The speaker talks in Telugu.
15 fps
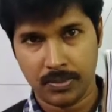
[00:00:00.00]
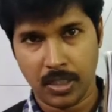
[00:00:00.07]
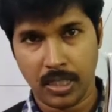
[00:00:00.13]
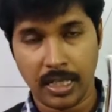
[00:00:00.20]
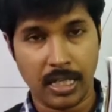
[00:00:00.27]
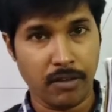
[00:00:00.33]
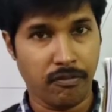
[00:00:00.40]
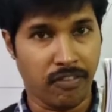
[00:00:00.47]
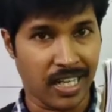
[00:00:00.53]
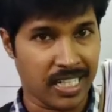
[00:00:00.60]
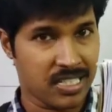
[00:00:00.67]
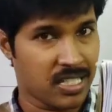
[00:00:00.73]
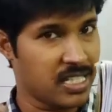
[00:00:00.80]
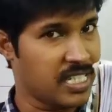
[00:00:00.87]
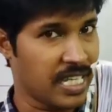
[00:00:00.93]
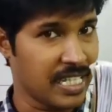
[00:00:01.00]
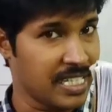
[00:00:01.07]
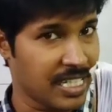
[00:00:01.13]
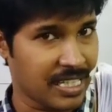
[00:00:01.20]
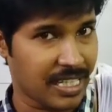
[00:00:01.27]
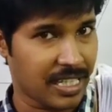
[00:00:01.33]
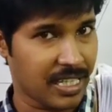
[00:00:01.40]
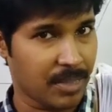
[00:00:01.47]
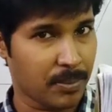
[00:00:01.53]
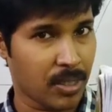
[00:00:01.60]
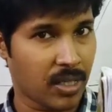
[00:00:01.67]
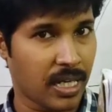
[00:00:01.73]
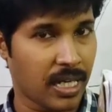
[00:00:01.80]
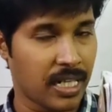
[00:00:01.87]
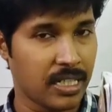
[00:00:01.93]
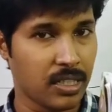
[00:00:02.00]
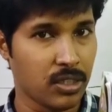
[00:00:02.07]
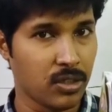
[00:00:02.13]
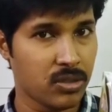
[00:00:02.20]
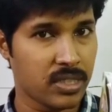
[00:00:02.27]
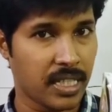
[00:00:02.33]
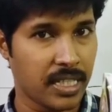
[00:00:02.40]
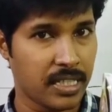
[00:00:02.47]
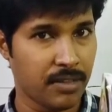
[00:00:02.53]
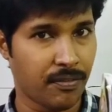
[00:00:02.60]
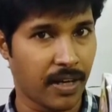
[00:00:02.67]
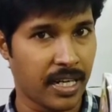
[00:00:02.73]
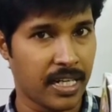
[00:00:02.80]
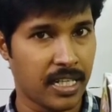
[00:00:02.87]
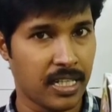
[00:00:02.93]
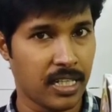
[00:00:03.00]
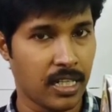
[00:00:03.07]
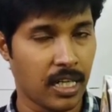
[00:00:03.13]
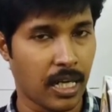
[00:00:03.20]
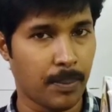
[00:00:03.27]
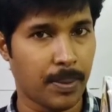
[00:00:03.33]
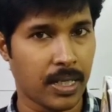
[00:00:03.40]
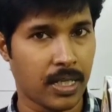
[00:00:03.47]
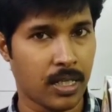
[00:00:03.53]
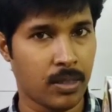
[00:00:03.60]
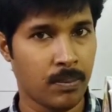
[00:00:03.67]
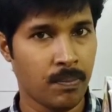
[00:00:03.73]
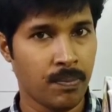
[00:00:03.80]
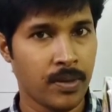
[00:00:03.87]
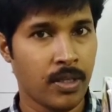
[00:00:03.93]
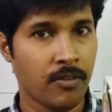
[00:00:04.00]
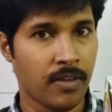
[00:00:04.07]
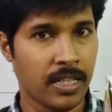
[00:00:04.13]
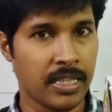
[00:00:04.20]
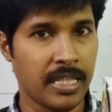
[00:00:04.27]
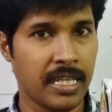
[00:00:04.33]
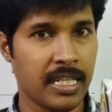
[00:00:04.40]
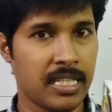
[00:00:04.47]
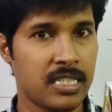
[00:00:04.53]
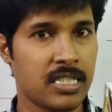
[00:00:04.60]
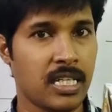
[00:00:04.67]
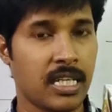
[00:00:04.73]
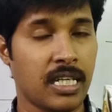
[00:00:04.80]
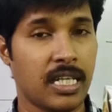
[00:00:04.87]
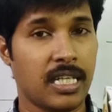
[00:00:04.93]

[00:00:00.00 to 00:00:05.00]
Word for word: ఎందుకంటే ఫ్లెక్స్ చేంజ్ అయితే కదా మనం కరెంట్ ఇండ్యూస్ అయ్యేది ఫ్యారడే లా ప్రకారం వెన్ దెర్ ఈజ్ ఏ